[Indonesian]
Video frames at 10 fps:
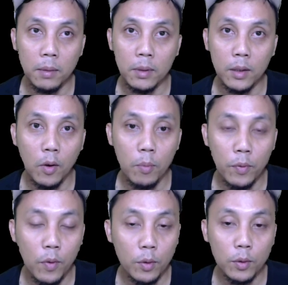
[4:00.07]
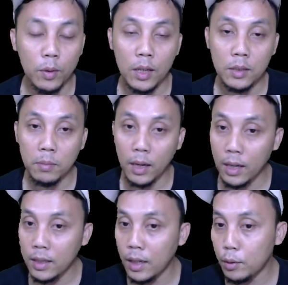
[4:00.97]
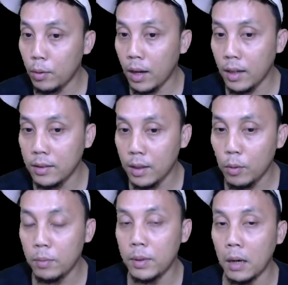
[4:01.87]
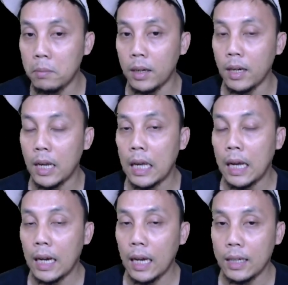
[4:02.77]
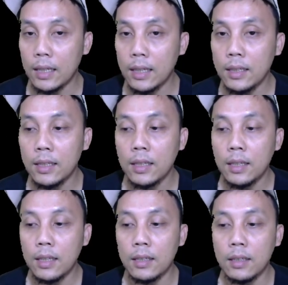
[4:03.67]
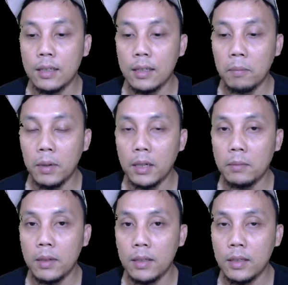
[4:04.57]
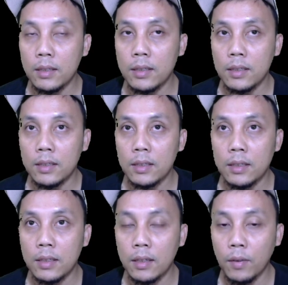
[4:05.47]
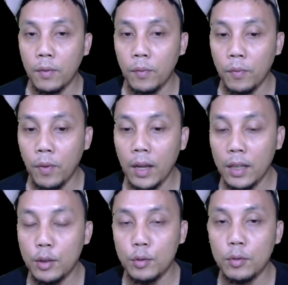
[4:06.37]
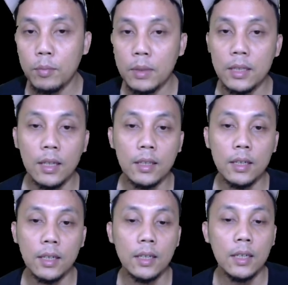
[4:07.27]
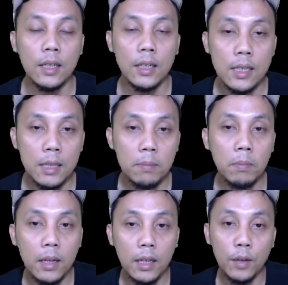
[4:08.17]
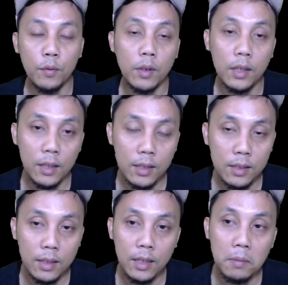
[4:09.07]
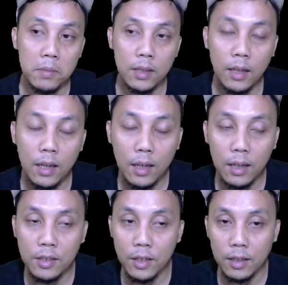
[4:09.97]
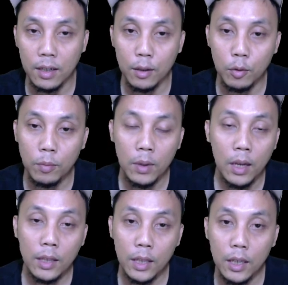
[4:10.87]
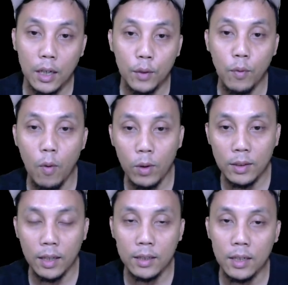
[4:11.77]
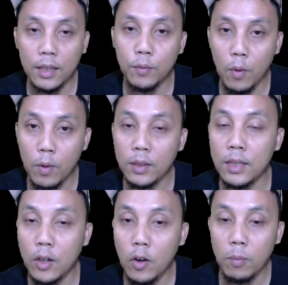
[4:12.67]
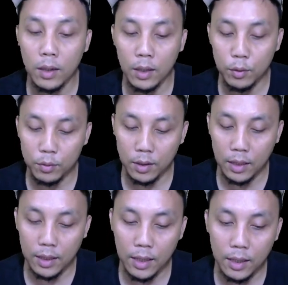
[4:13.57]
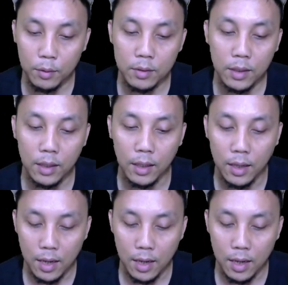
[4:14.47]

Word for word: namanya, copy foto dan sebagainya, itu akan jauh lebih aman karena uh, apa namanya uh, file itu bisa ter simpan di handphone kita sendiri. Misalkan ada chat dari grup, tinggal di forward aja, di forward ke nomor itu kita itu sendiri.